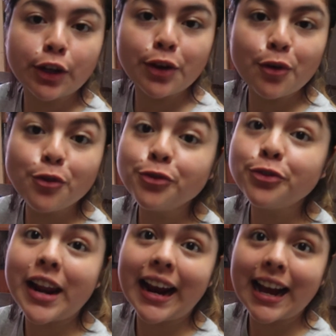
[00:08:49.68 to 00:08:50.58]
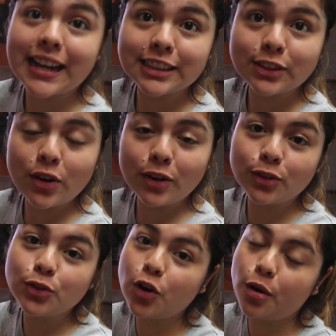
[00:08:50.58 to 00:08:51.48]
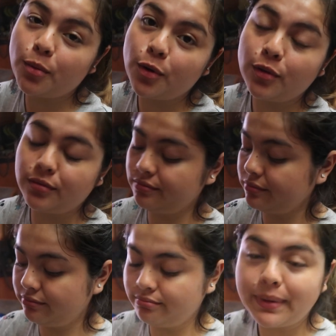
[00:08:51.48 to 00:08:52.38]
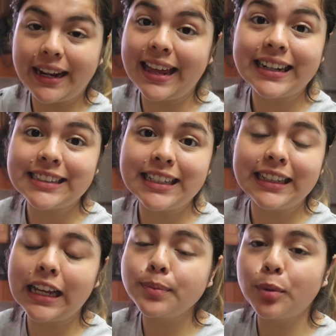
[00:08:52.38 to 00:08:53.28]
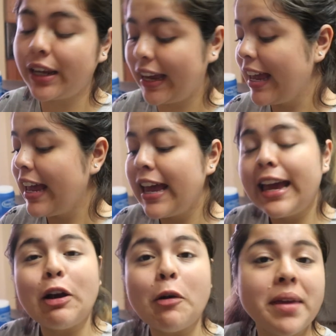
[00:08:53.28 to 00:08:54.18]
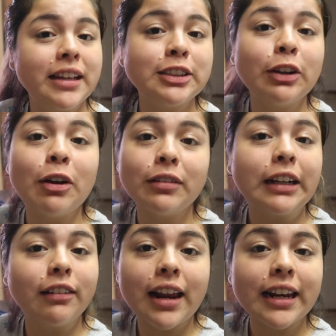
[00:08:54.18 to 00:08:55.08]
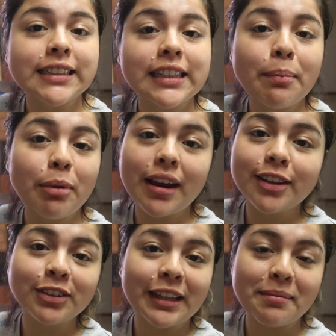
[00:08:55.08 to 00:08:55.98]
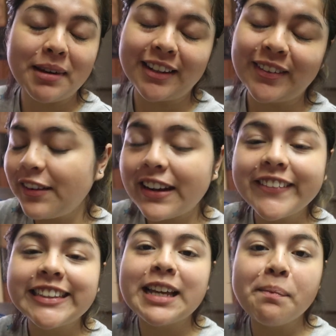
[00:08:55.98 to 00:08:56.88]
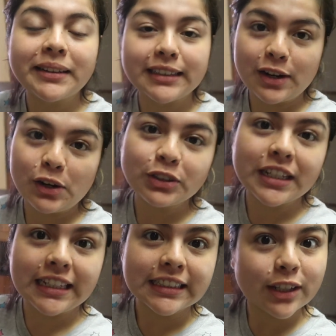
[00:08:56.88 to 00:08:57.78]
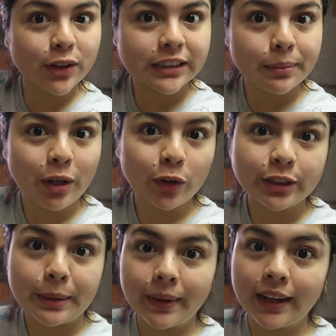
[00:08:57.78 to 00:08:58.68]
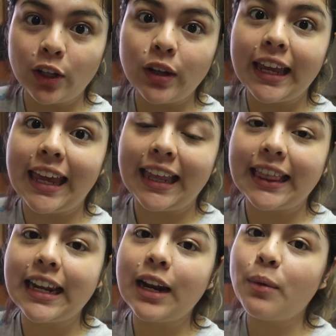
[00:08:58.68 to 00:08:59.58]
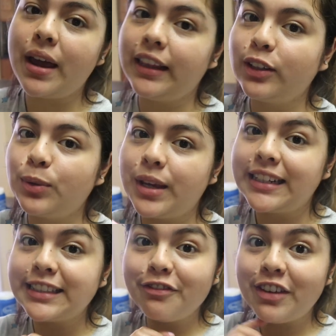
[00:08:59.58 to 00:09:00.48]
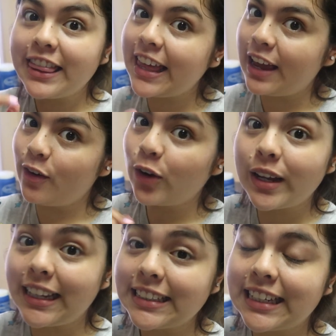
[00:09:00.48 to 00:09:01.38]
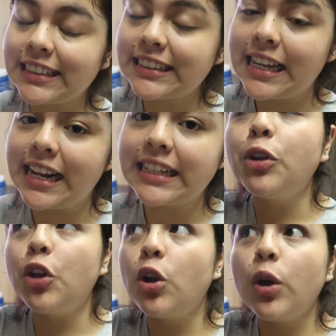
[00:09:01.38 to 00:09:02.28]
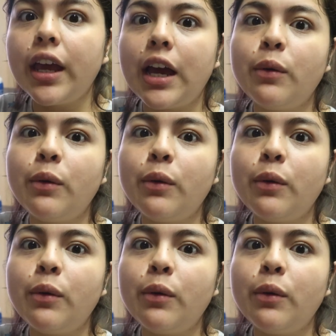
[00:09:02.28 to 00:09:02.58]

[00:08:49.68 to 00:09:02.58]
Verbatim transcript: Soy un fracaso como para dar recetas porque comienzo con la receta pero ya no termino. Una vez que pasaron unos 15 o 12 minutos dependiendo de qué tan aguaita tú quieres el fideo, lo que tienes que hacer es, donde yo lo que